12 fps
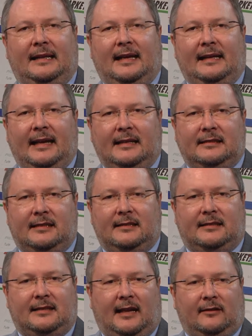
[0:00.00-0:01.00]
le alleanze
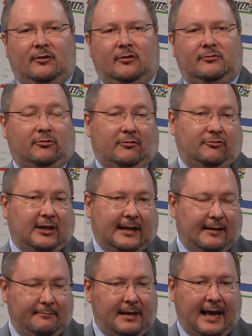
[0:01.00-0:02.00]
stanno, sono già
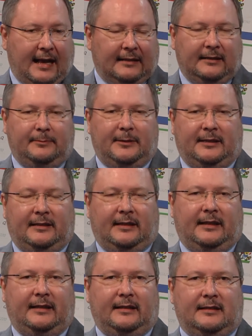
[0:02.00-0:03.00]
cambiate
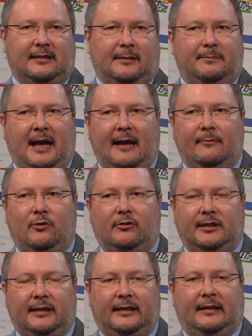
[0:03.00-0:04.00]
perché eh, sappiamo
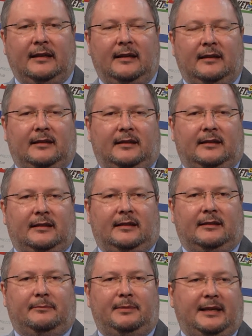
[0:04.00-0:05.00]
che
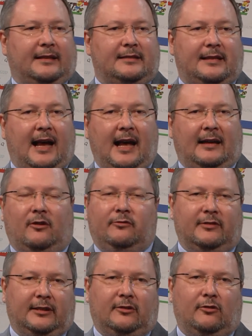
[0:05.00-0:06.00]
eh, PSA,
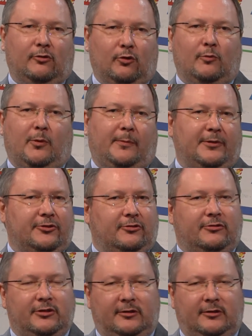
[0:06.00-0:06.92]
ovvero il gruppo Peugeot